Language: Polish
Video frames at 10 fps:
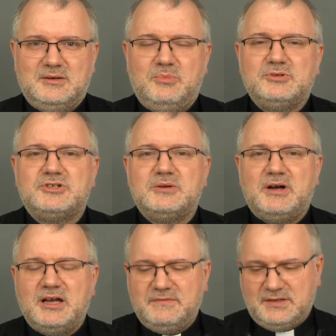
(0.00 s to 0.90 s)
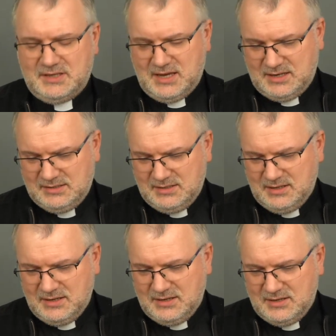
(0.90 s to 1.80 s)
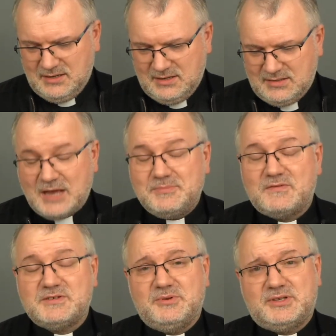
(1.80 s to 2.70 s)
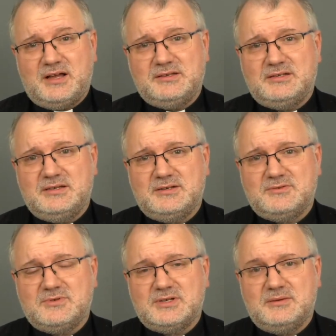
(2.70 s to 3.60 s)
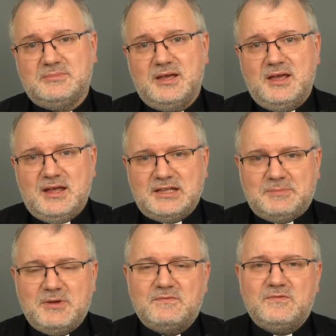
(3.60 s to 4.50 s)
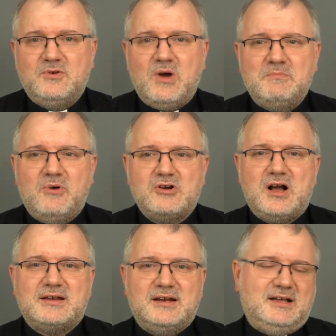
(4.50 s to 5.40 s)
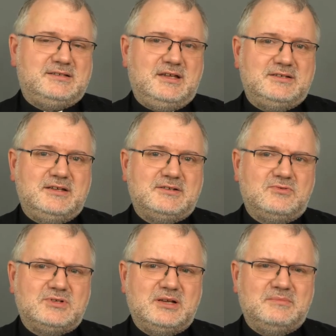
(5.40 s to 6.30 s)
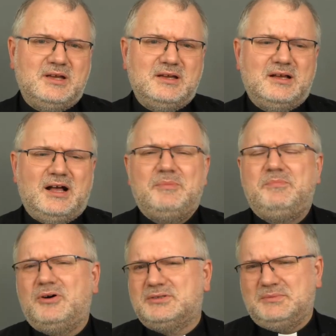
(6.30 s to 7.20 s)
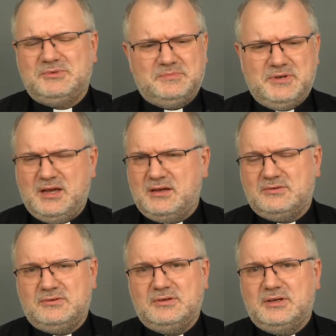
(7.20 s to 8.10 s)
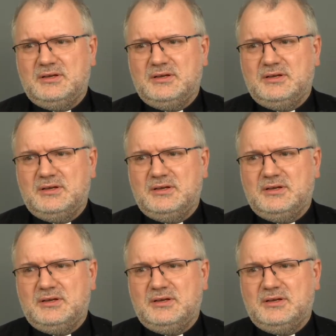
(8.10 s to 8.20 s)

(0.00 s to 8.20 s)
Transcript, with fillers: potrzeba Ewangelii. Najpierw spotkanie z Jezusem, najpierw głęboka relacja z Jezusem, a potem dopiero